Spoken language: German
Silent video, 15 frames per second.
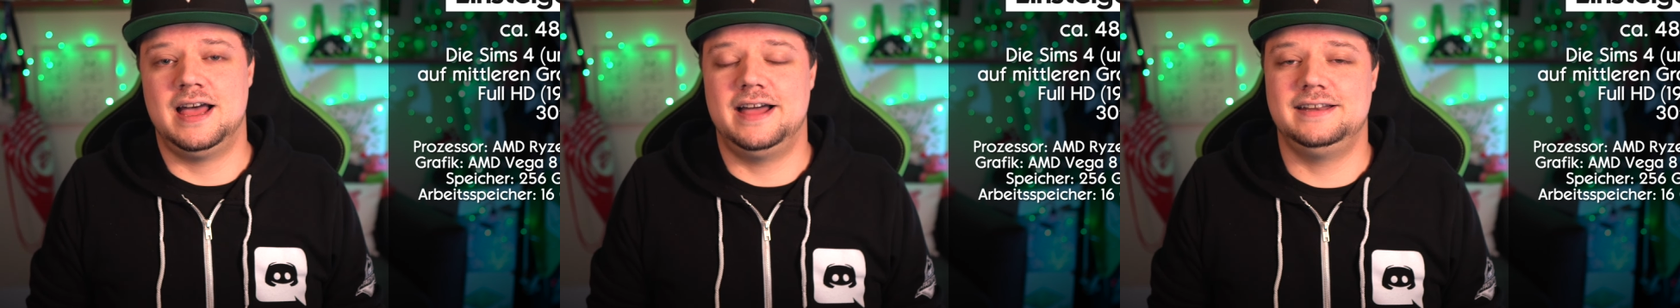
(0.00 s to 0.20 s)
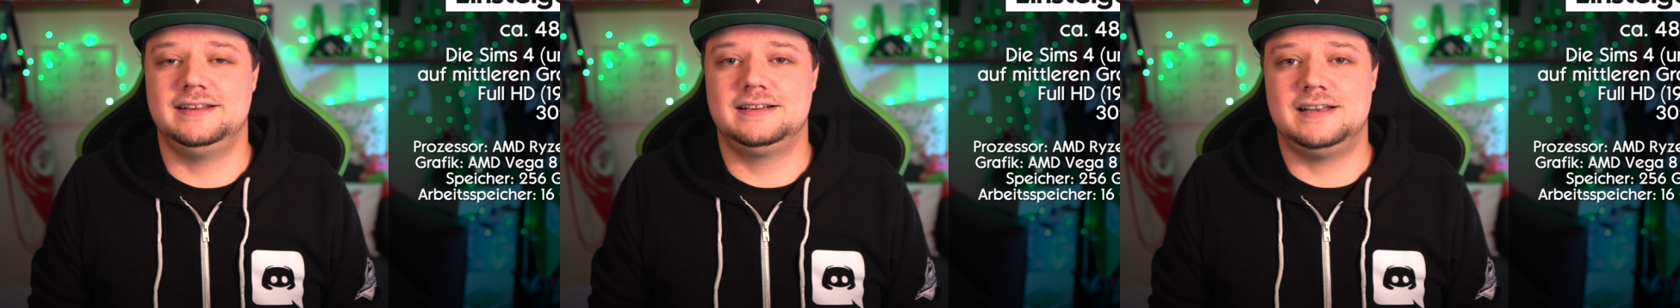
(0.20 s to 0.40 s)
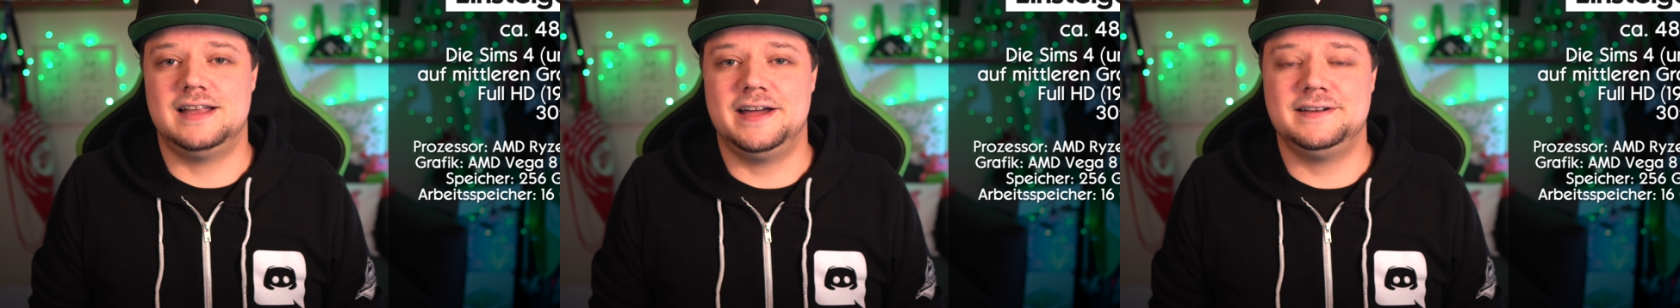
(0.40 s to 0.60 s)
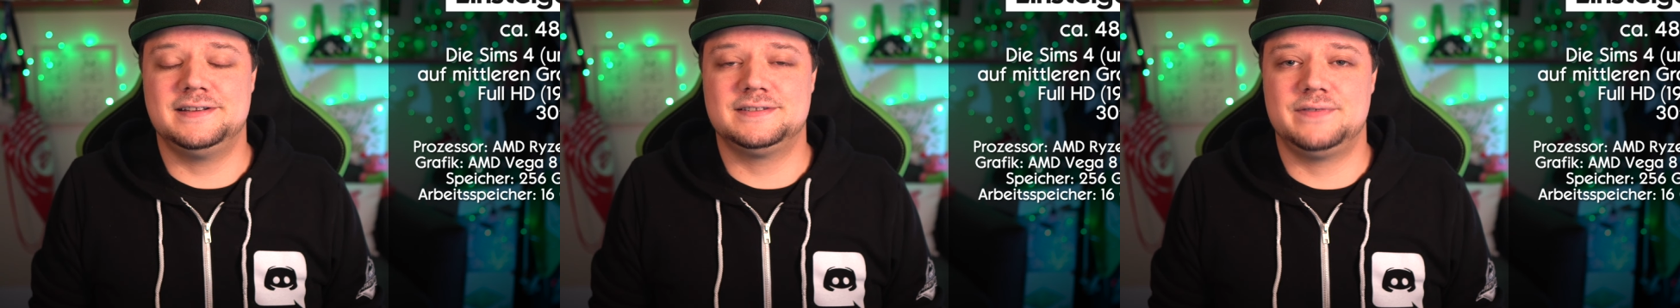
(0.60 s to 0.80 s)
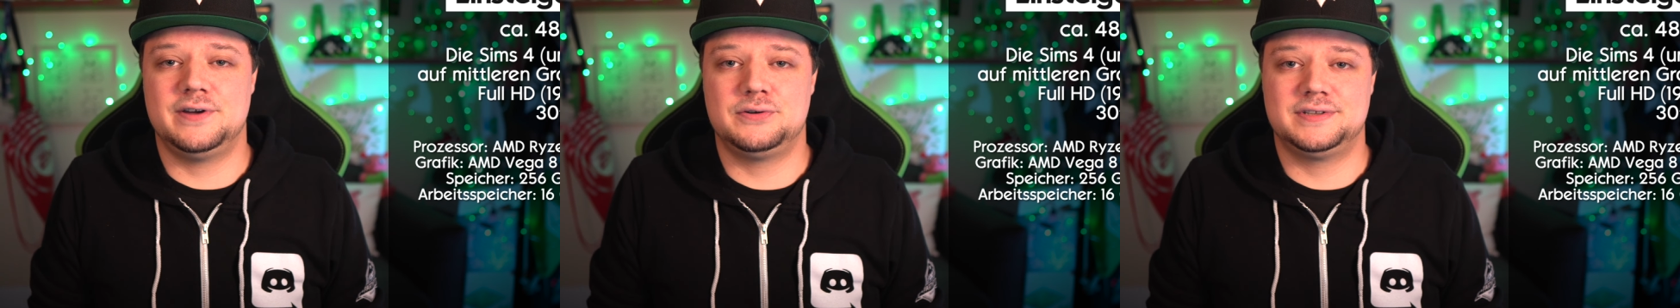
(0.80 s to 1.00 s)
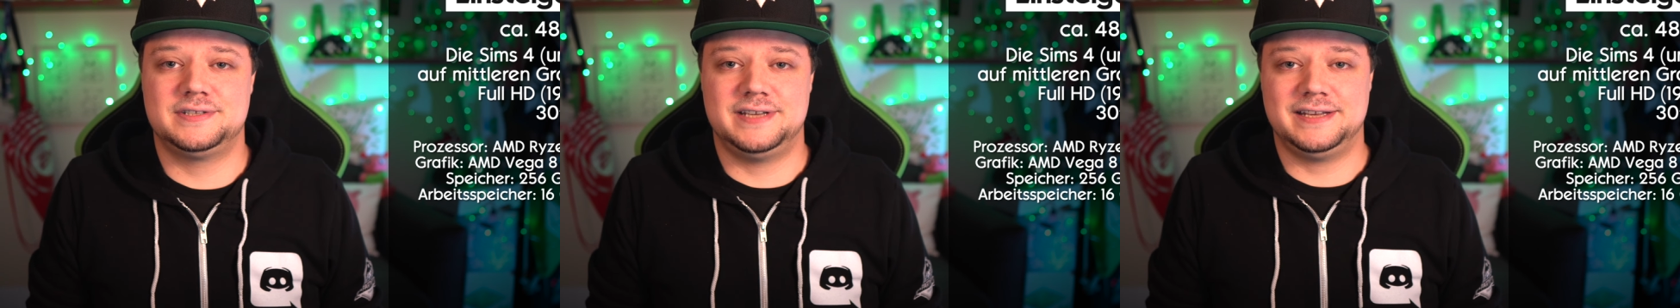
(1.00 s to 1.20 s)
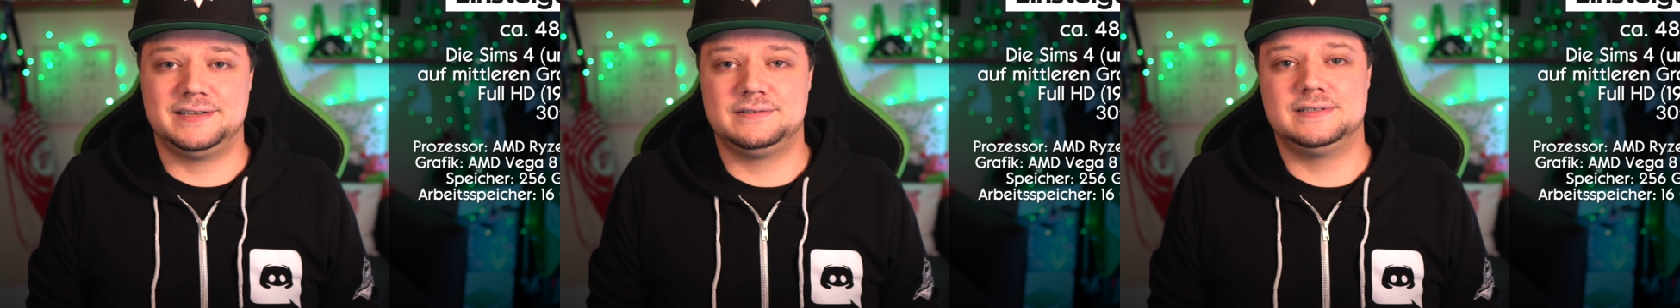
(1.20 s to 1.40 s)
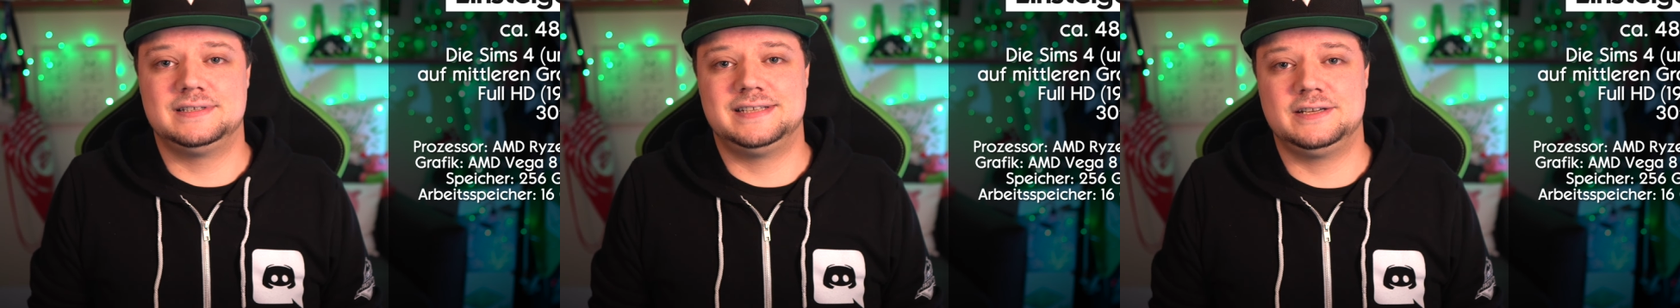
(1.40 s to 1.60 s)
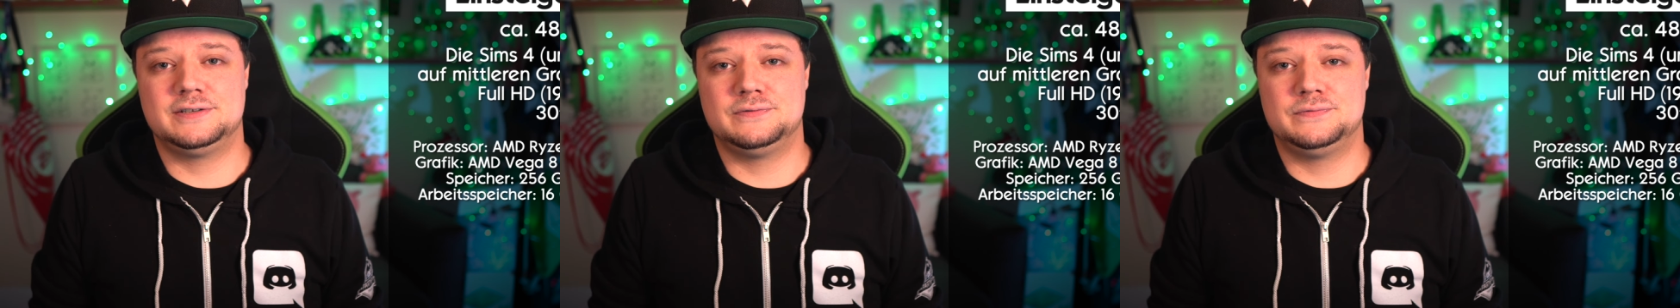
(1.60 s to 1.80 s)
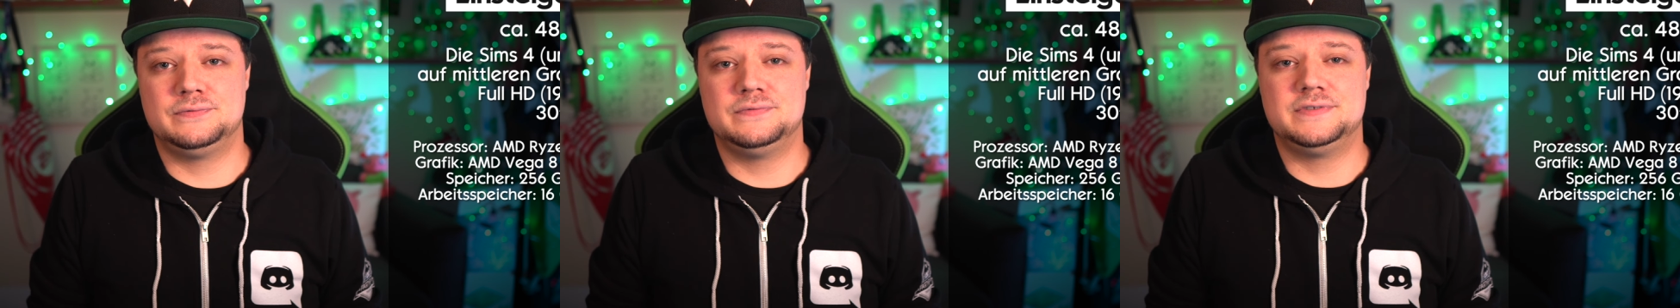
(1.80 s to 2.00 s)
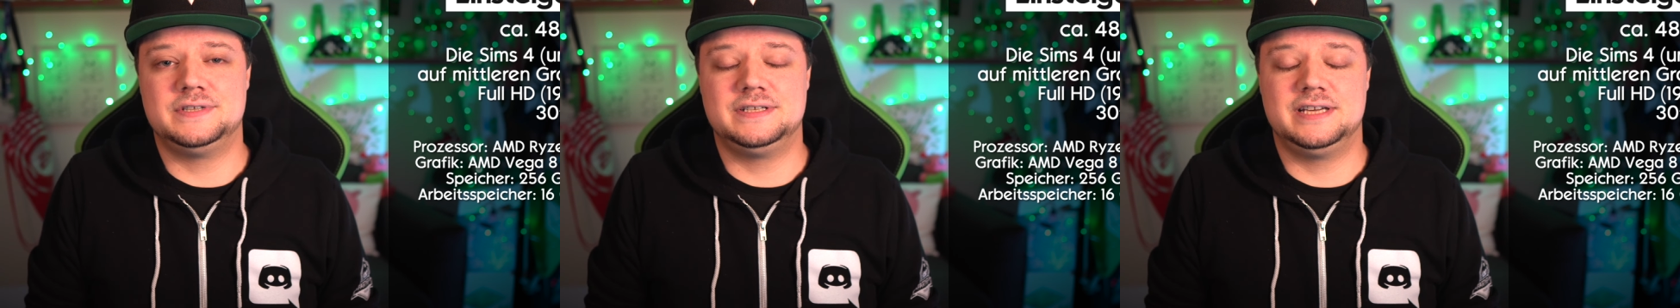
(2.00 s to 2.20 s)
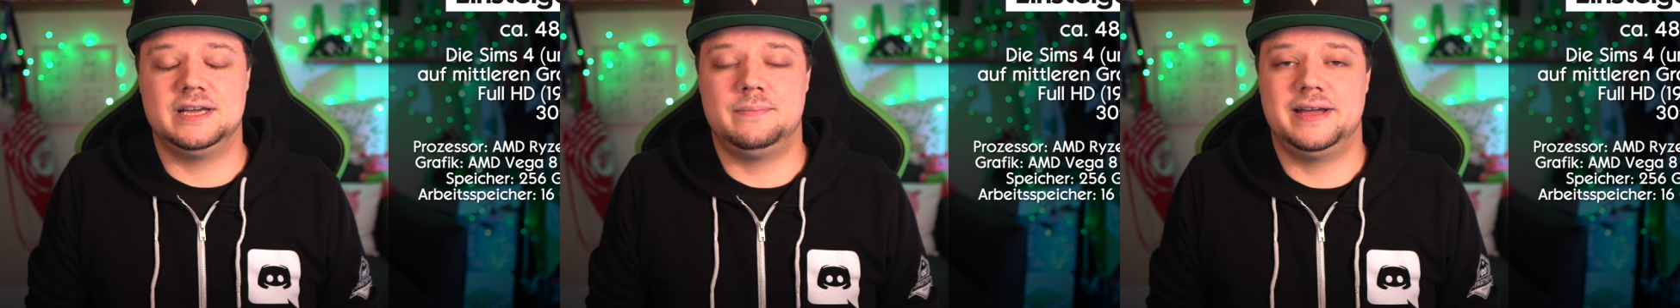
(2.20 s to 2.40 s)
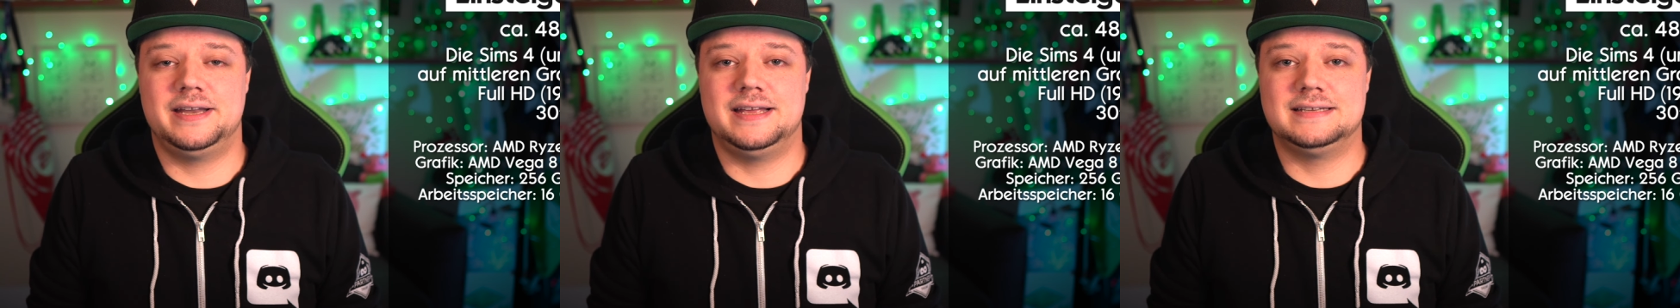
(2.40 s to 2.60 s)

eine kleine 256 GB